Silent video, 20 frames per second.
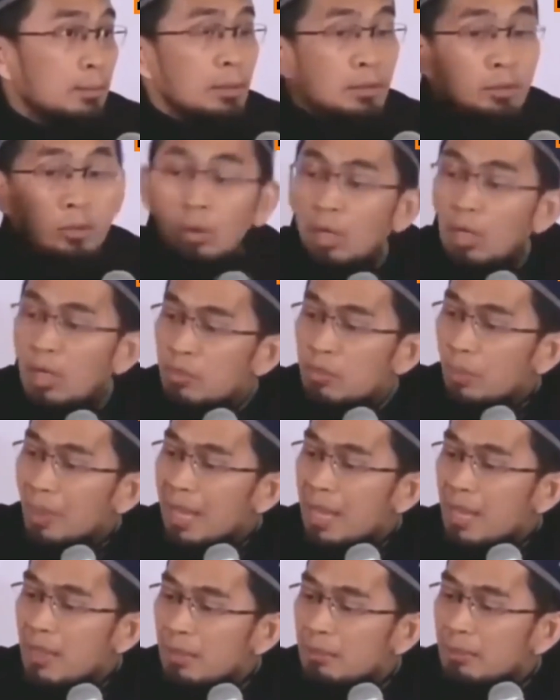tu'khadhu
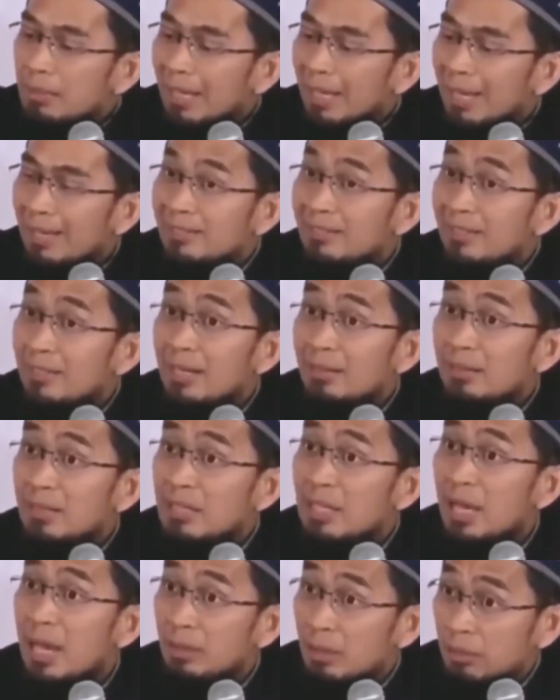hadza min
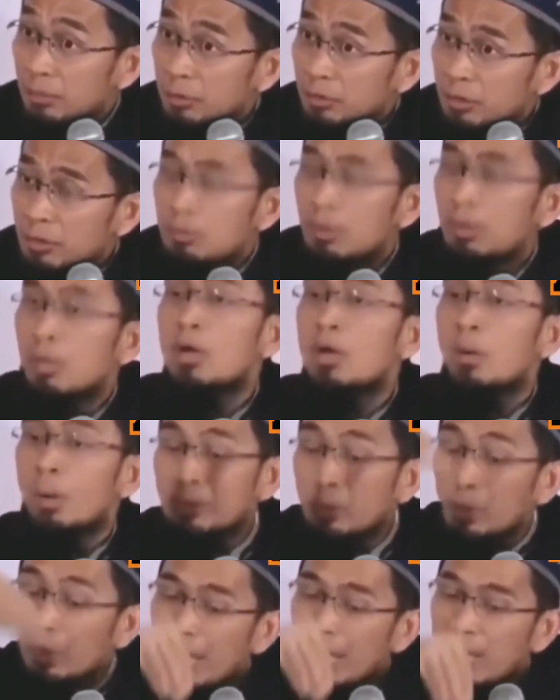hasanati di hadis Muslim
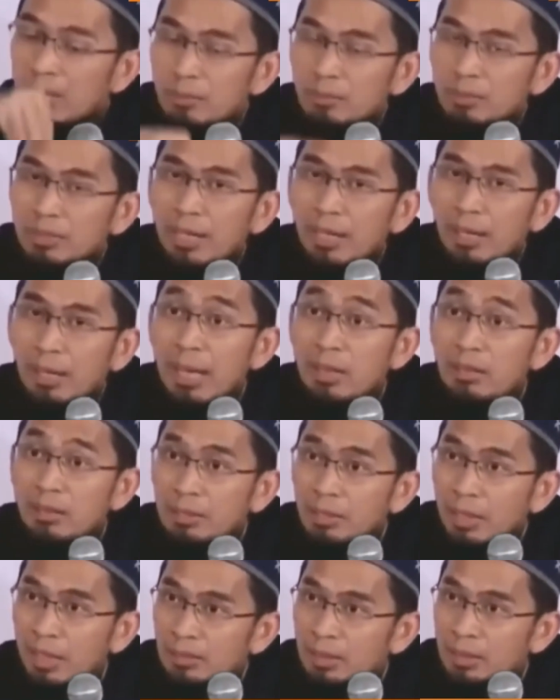wa tu'khadha min hadza
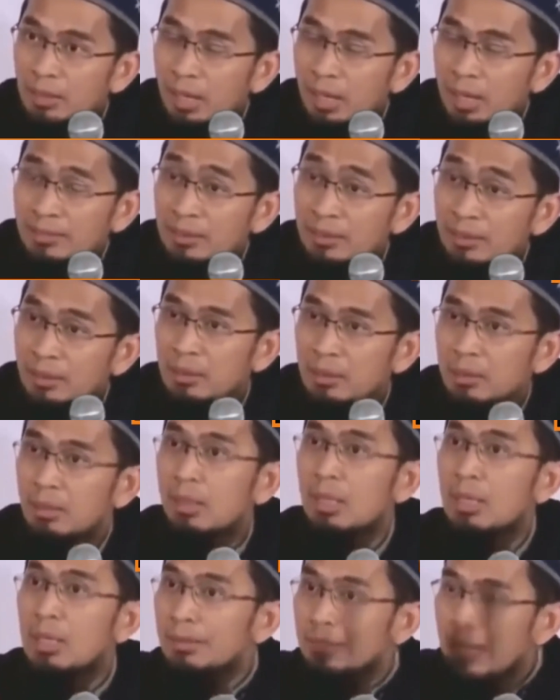min hasanati.
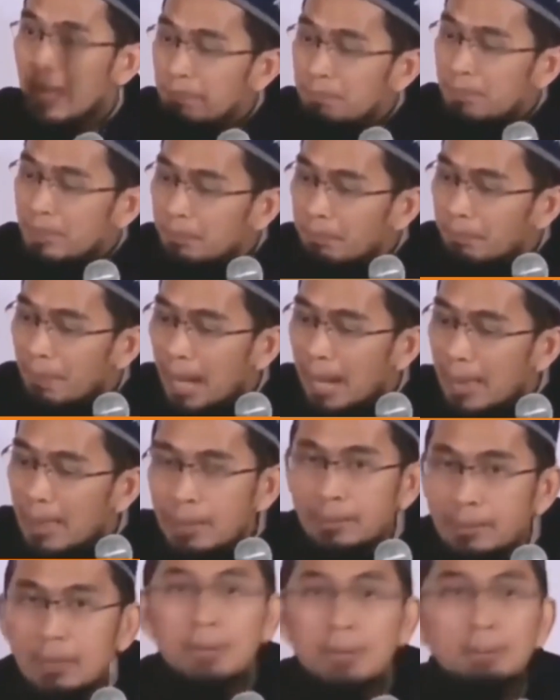Diambil
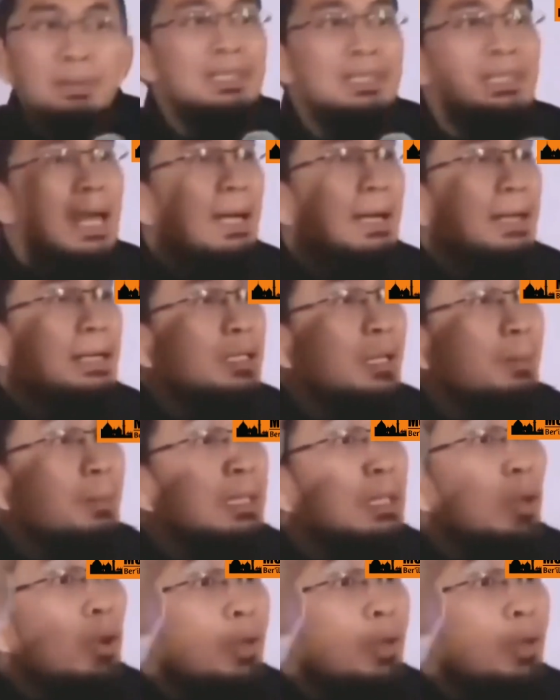pahala ini dipindahkan kepada